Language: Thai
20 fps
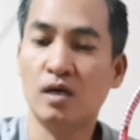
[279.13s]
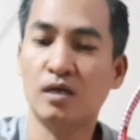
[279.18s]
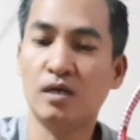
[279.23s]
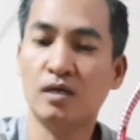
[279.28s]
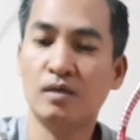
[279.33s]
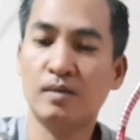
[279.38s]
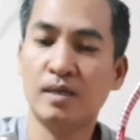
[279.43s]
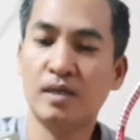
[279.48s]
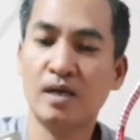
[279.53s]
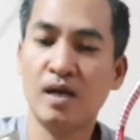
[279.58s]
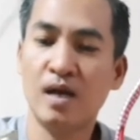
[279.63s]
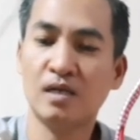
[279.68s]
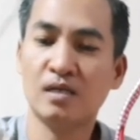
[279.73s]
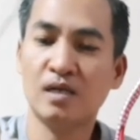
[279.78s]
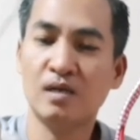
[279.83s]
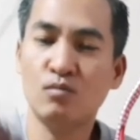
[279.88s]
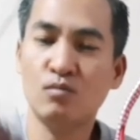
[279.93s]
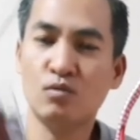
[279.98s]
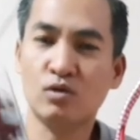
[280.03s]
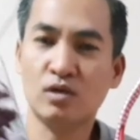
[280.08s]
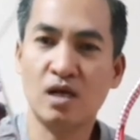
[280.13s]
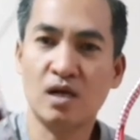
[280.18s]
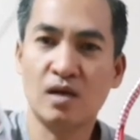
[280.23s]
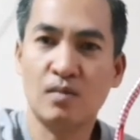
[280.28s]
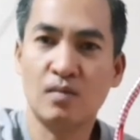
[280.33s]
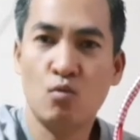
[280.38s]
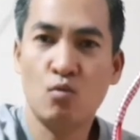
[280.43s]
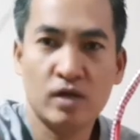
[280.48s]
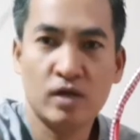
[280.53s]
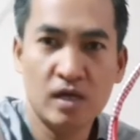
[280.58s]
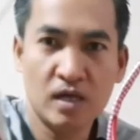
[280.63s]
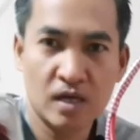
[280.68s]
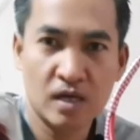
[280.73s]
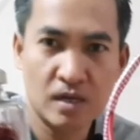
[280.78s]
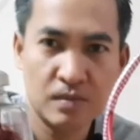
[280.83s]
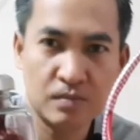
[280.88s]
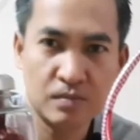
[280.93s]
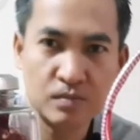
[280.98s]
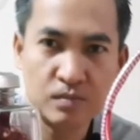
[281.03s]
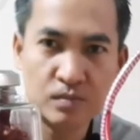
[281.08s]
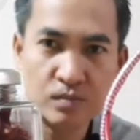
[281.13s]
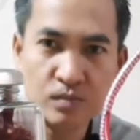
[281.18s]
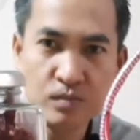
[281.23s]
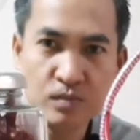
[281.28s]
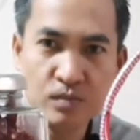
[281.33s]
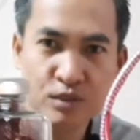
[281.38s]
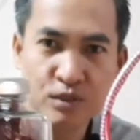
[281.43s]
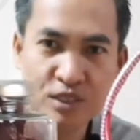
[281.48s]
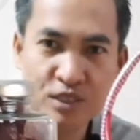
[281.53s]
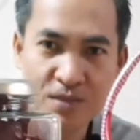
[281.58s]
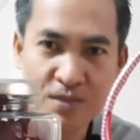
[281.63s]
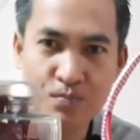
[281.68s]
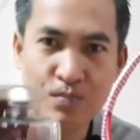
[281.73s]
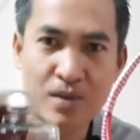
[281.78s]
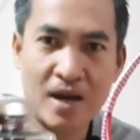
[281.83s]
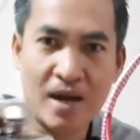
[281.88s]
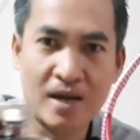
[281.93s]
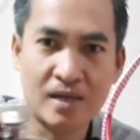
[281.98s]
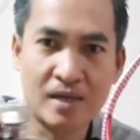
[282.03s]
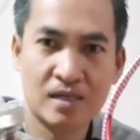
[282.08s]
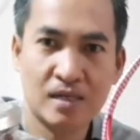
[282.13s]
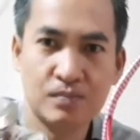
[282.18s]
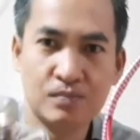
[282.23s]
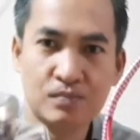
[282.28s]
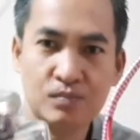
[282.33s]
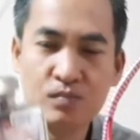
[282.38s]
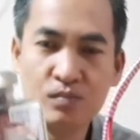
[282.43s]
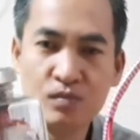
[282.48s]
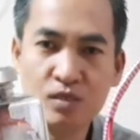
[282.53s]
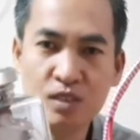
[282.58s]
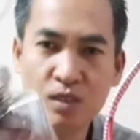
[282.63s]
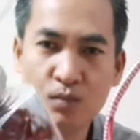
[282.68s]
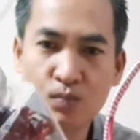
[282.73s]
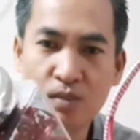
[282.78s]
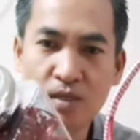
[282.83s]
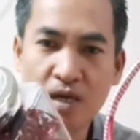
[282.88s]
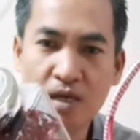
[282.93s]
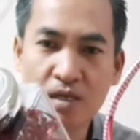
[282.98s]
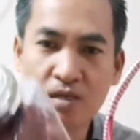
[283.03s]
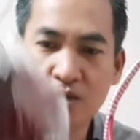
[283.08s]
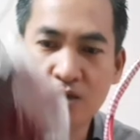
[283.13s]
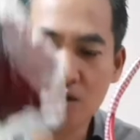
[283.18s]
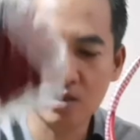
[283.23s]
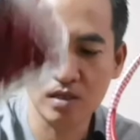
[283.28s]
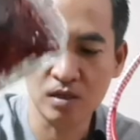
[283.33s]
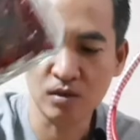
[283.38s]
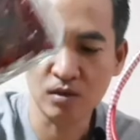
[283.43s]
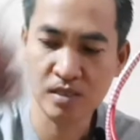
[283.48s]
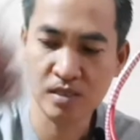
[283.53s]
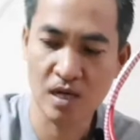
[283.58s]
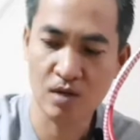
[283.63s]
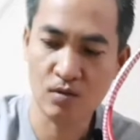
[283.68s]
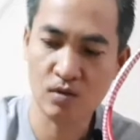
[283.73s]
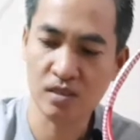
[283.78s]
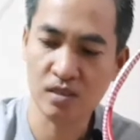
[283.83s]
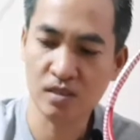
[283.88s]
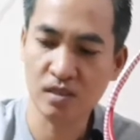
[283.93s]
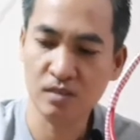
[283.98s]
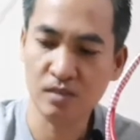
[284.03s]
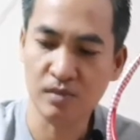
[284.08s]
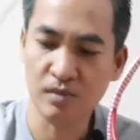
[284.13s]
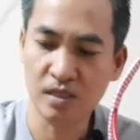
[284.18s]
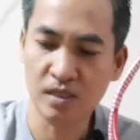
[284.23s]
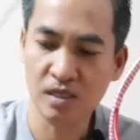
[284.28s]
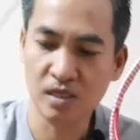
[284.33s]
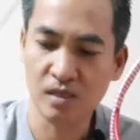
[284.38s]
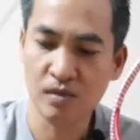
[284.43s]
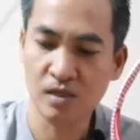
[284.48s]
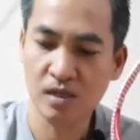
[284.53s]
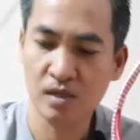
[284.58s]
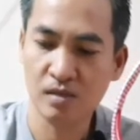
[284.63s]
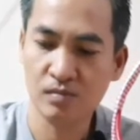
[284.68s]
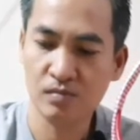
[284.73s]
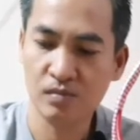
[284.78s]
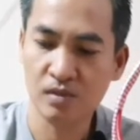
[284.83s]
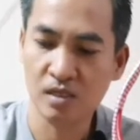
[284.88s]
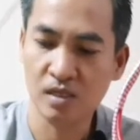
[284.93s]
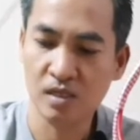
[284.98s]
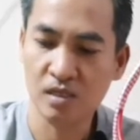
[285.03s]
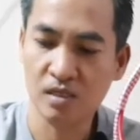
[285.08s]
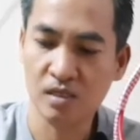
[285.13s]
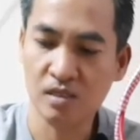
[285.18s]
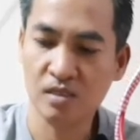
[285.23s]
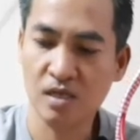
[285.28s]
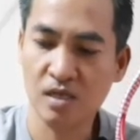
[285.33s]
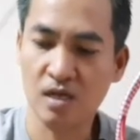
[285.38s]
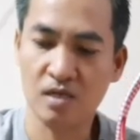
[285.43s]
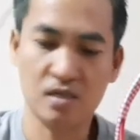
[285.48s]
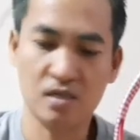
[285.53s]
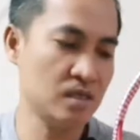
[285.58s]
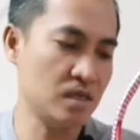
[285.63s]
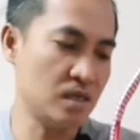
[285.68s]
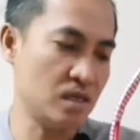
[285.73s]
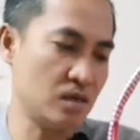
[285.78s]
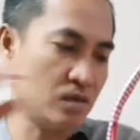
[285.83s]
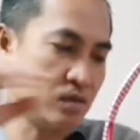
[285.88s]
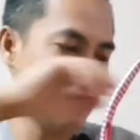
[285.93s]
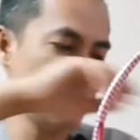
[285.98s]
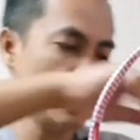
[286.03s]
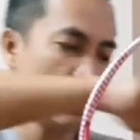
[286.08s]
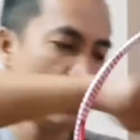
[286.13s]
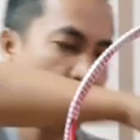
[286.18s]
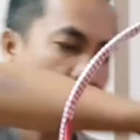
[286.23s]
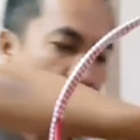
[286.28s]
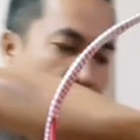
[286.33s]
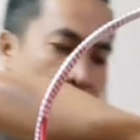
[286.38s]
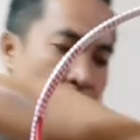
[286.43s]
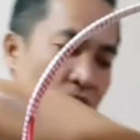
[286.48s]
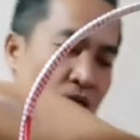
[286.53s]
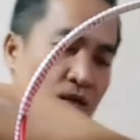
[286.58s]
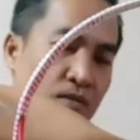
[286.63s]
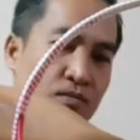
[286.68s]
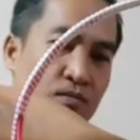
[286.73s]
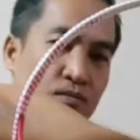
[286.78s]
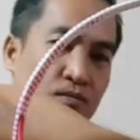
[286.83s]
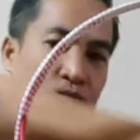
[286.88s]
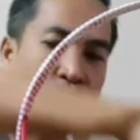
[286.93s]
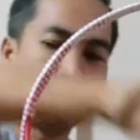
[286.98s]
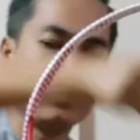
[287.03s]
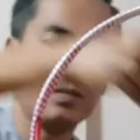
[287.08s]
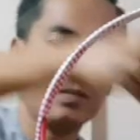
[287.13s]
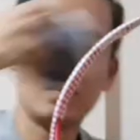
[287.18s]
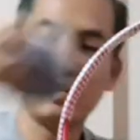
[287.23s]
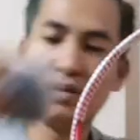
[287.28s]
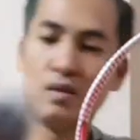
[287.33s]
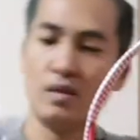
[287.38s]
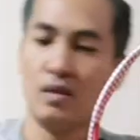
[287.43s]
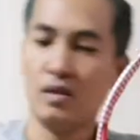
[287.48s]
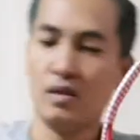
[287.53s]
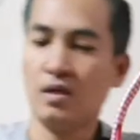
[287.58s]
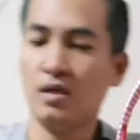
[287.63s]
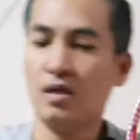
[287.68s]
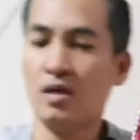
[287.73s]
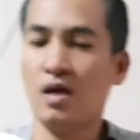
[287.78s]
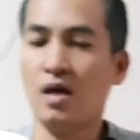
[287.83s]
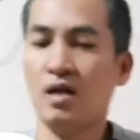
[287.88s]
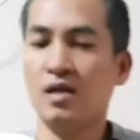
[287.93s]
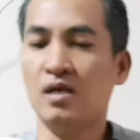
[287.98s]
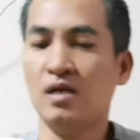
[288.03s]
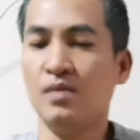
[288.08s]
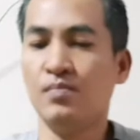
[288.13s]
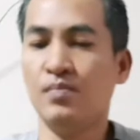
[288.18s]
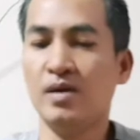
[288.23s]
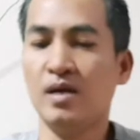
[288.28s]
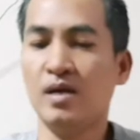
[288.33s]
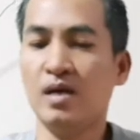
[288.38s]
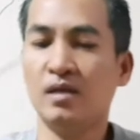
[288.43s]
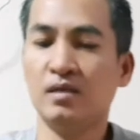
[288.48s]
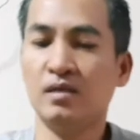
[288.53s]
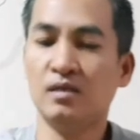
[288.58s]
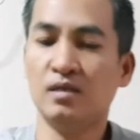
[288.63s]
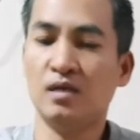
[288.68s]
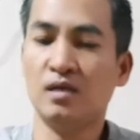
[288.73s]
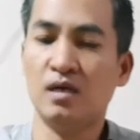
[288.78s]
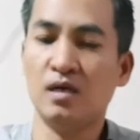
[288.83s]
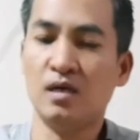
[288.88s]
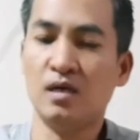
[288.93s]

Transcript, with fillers: พริกแห้งทั้งหมดในกระปุกนี้นะครับ 10 บาทครับ10 บาท ก็เดี๋ยวจ่ายคนละครึ่งเหมือนเดิมนะฮะจ่ายครึ่งเดียวนะครับ อันนี้เป็นอ